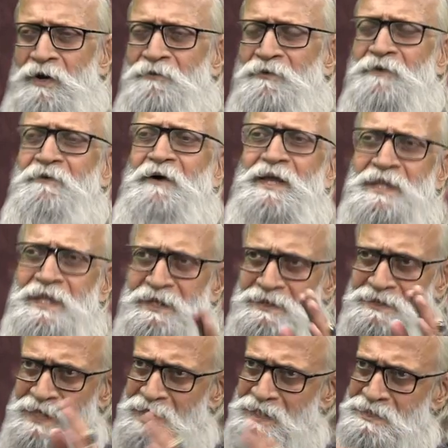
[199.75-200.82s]
ఒక
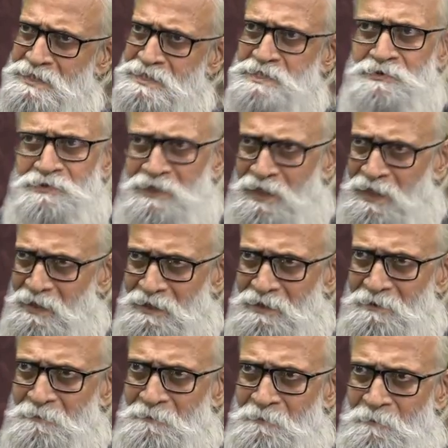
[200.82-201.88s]
వివాదానికి దారి తీస్తుంది
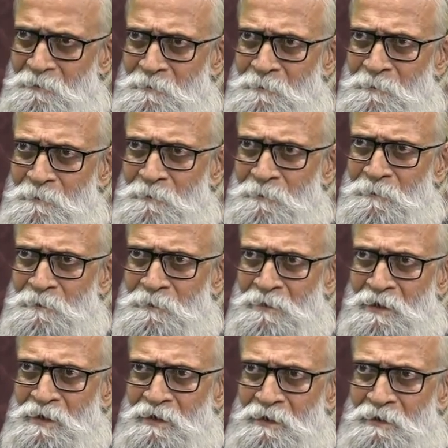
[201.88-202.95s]
కానీ
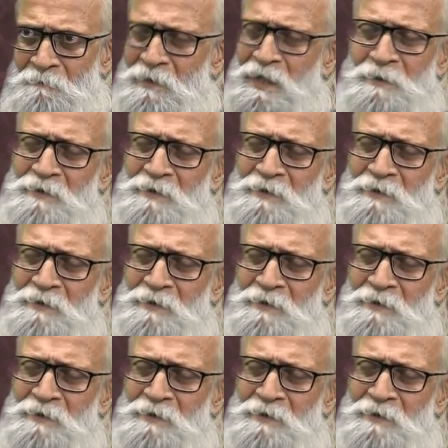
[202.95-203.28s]
అంటే